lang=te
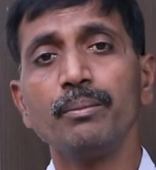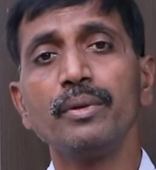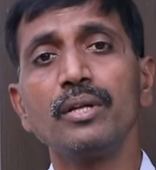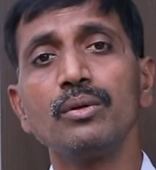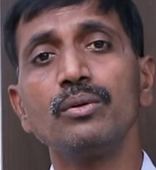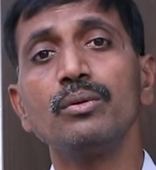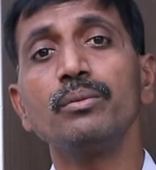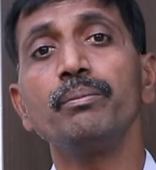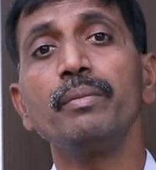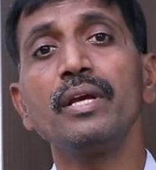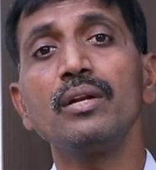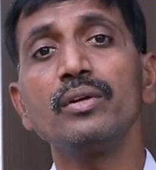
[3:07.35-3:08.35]
మీరు
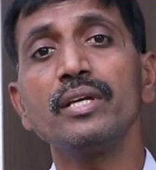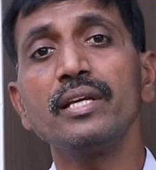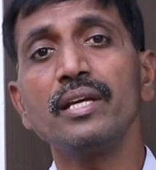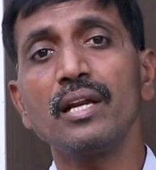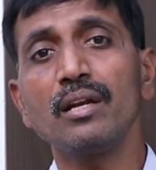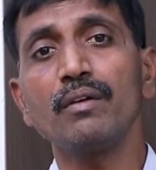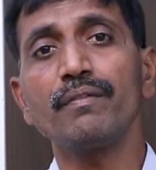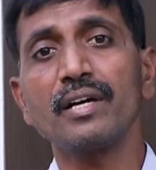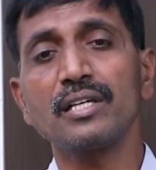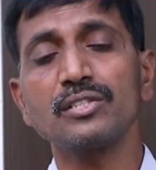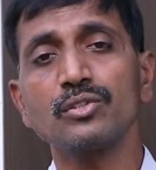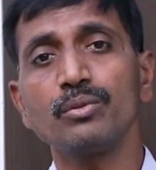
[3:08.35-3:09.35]
మీరు ఈ ఎల్లో
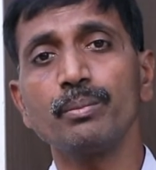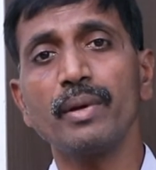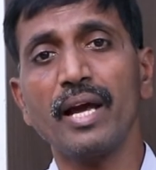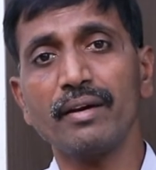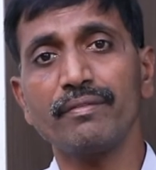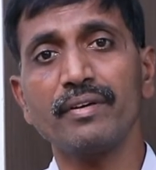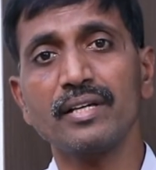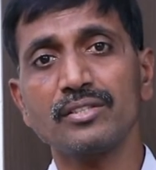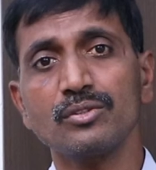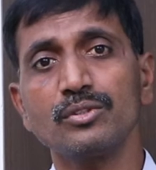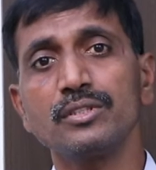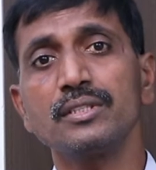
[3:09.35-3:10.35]
ఫంగస్ బ్లాక్
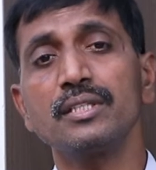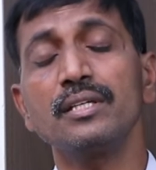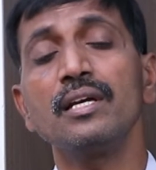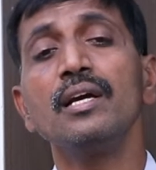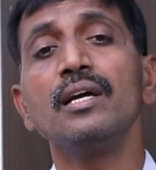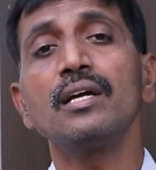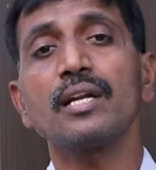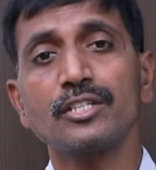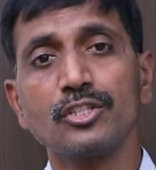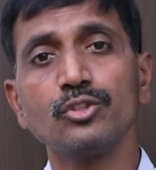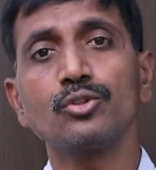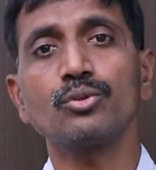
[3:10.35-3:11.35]
ఫంగస్ నుంచి
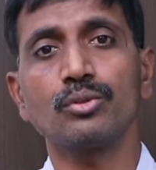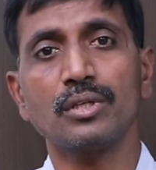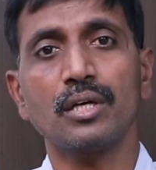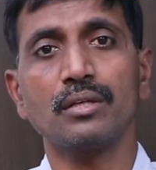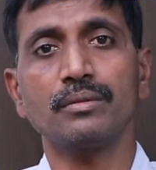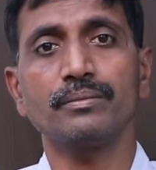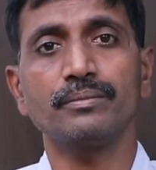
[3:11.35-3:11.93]
రక్షించుకుంటారు